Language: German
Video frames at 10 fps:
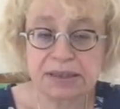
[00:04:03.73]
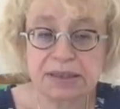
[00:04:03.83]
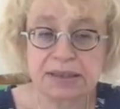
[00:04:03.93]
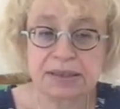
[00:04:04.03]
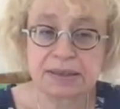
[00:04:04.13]

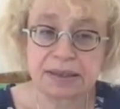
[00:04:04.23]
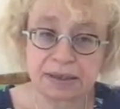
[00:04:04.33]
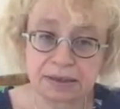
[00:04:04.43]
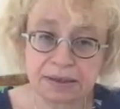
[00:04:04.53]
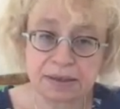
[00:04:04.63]
ist, dass sie
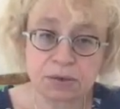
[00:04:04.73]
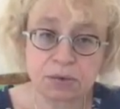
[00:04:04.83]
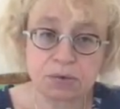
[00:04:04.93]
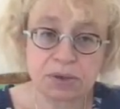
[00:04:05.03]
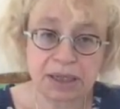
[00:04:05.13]
ein
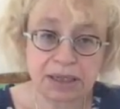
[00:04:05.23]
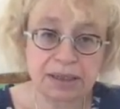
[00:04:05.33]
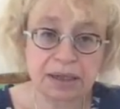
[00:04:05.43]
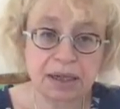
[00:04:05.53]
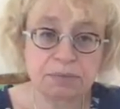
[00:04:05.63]

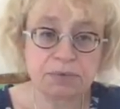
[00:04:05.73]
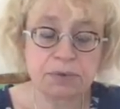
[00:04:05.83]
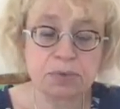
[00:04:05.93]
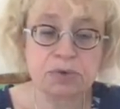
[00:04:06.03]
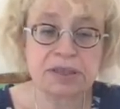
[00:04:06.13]
Risikogen haben
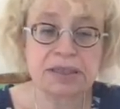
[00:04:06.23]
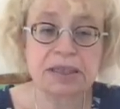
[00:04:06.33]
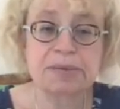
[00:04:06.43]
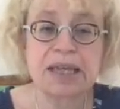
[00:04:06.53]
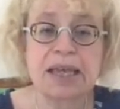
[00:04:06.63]
für
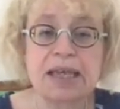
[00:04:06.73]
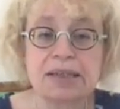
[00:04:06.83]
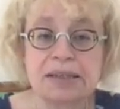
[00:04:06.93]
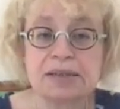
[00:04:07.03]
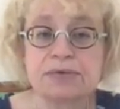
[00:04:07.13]
Brustkrebs.
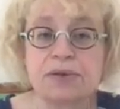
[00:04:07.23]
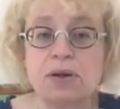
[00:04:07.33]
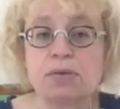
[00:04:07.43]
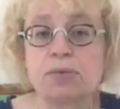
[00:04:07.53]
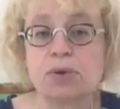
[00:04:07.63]
Diese
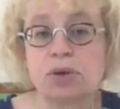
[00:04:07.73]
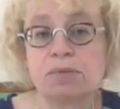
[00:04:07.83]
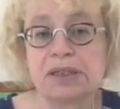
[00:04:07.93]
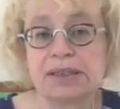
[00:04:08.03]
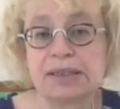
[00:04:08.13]
Frauen
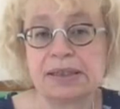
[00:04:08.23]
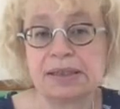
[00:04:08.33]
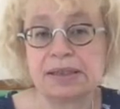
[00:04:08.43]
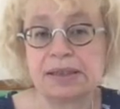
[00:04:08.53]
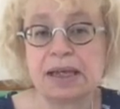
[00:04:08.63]
bekommen
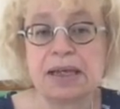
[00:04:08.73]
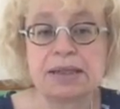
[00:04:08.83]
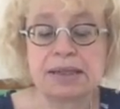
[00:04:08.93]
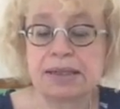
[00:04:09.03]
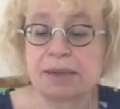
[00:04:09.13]
tatsächlich
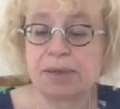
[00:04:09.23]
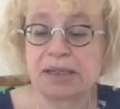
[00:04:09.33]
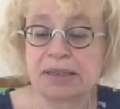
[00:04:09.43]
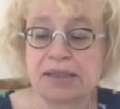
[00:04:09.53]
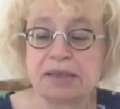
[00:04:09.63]
das
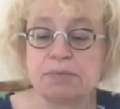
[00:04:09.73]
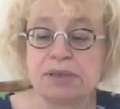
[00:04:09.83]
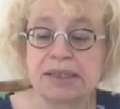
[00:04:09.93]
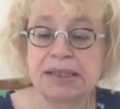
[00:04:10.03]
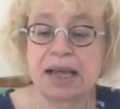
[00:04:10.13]
MRT
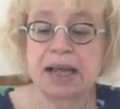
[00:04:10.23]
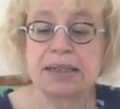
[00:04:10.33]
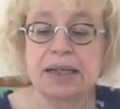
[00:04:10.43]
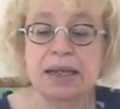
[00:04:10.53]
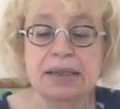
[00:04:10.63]

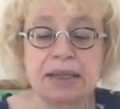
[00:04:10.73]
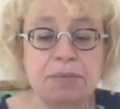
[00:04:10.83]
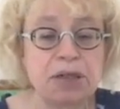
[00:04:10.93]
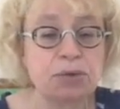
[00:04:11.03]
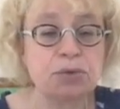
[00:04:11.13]
bezahlt, da
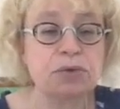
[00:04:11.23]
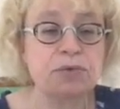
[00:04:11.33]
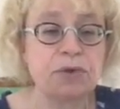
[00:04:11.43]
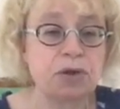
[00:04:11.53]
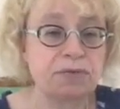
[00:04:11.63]
bei jungen
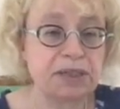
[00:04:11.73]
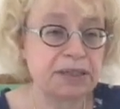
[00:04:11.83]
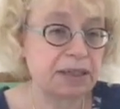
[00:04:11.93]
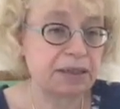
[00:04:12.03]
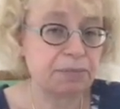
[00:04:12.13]
Frauen, wie
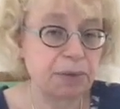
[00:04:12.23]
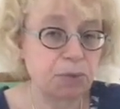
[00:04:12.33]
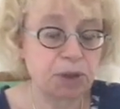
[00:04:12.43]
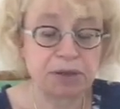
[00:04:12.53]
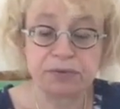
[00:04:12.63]
gesagt, die
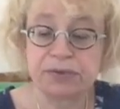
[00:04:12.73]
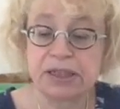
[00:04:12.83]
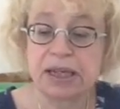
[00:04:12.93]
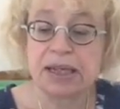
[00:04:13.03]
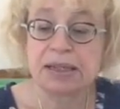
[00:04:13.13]

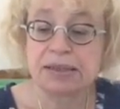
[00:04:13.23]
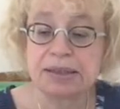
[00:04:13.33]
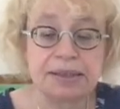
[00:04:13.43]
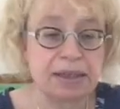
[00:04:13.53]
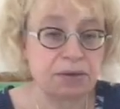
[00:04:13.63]
Mammographie
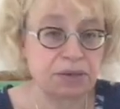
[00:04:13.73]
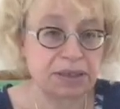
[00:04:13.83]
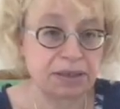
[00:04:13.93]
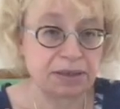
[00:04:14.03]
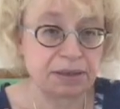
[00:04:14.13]
nicht sehr
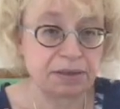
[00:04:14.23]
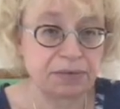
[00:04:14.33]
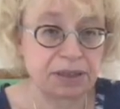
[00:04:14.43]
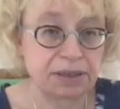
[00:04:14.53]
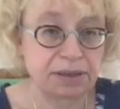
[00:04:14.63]

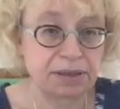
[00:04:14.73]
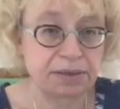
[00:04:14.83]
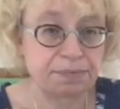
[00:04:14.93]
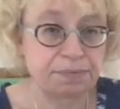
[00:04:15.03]
aussagekräftig ist.